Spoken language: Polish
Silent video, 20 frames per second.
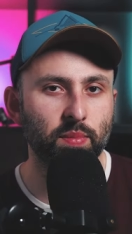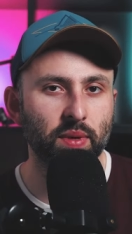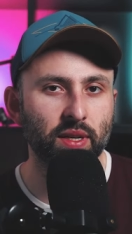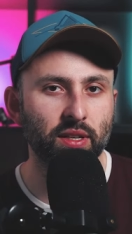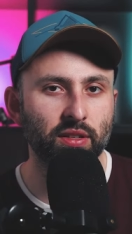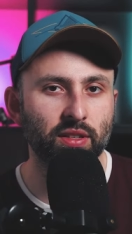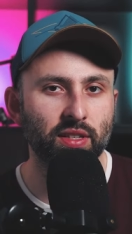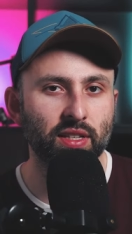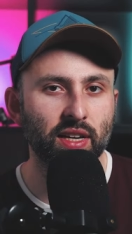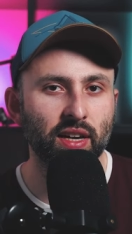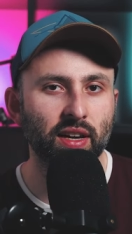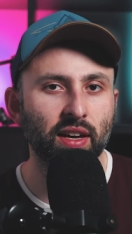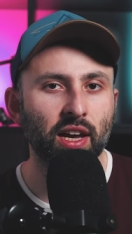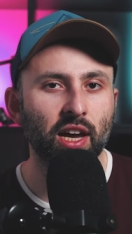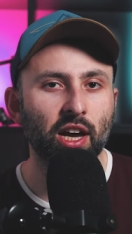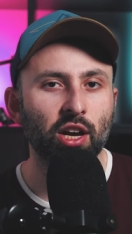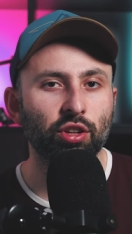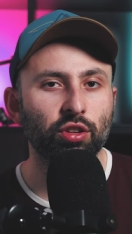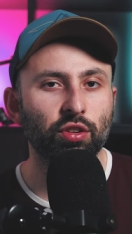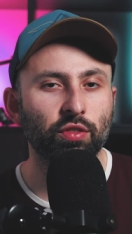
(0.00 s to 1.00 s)
R5C,
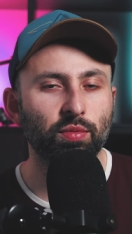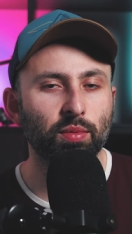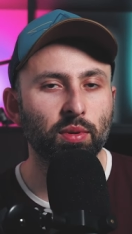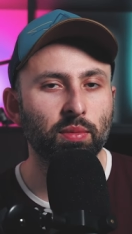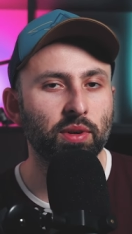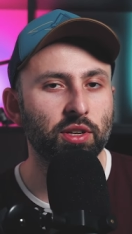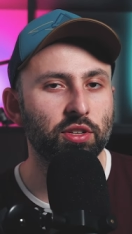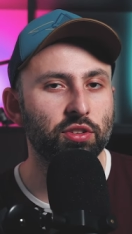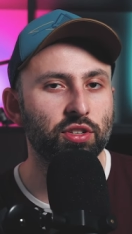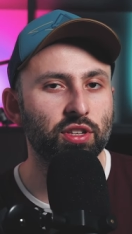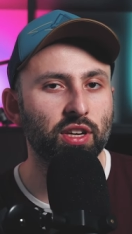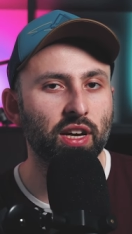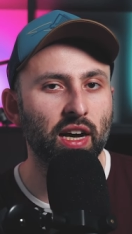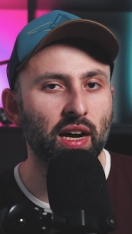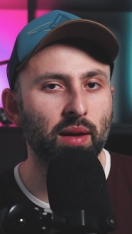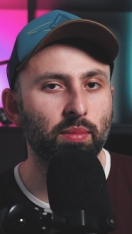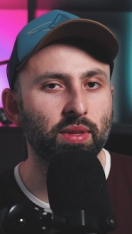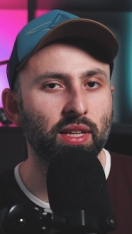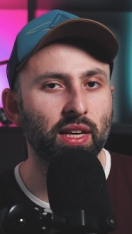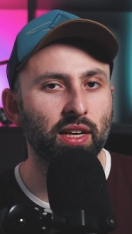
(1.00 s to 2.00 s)
to w momencie
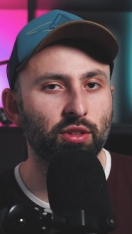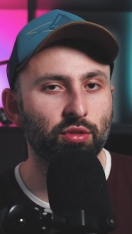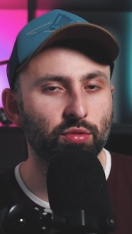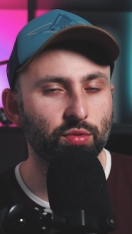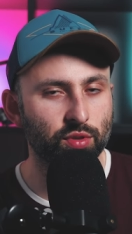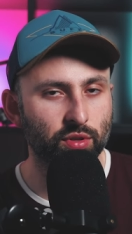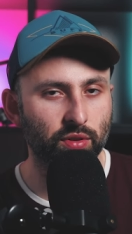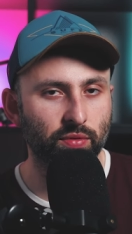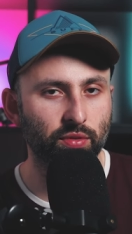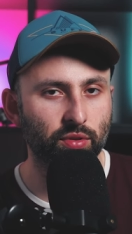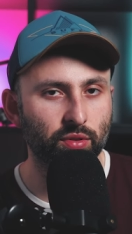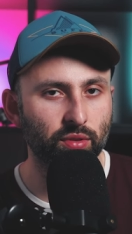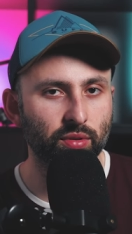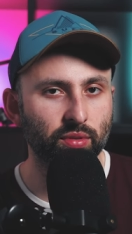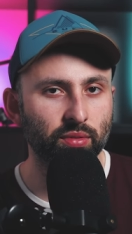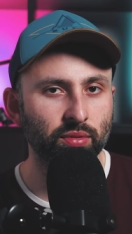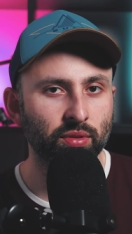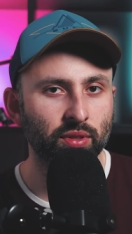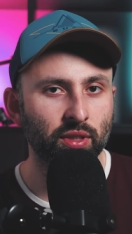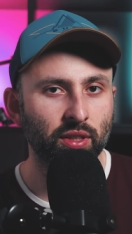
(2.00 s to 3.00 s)
update'u
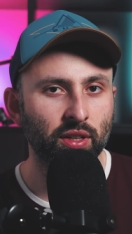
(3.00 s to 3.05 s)
softu